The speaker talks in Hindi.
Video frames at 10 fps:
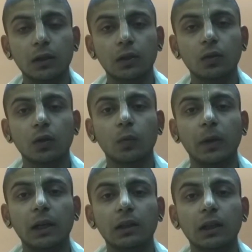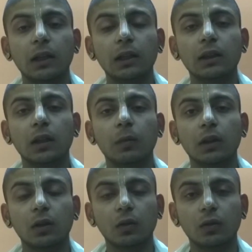किशोर उपासना नित्य
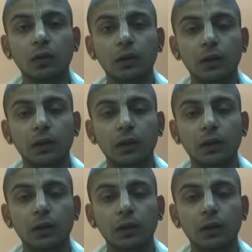मंत्र को